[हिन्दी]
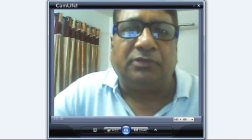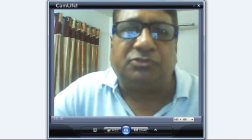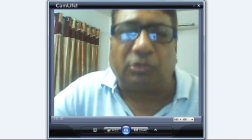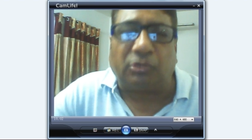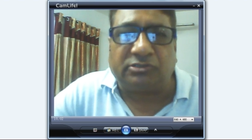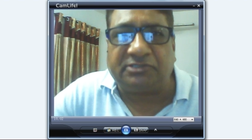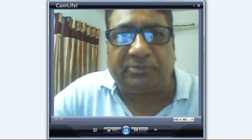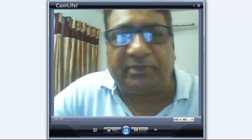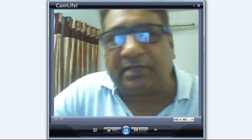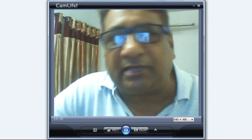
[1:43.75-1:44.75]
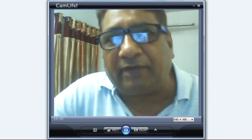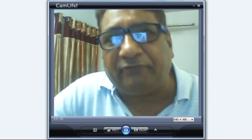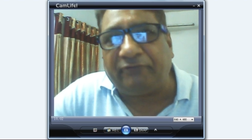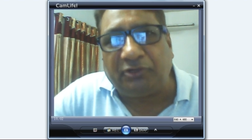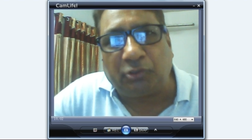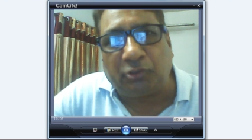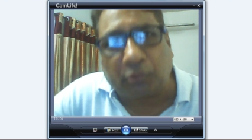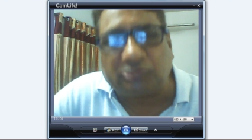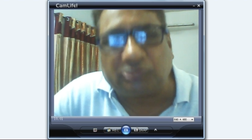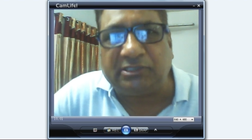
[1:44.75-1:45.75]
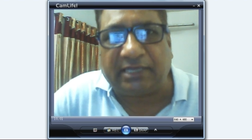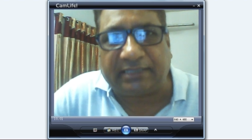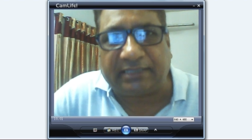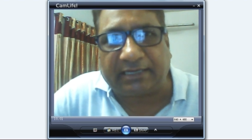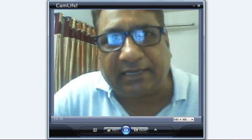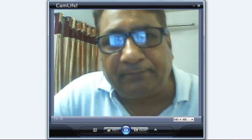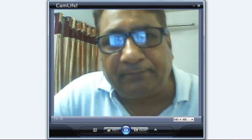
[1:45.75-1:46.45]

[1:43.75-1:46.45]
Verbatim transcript: चौंसठ जी का वीडियो कोर्स दिया जा रहा है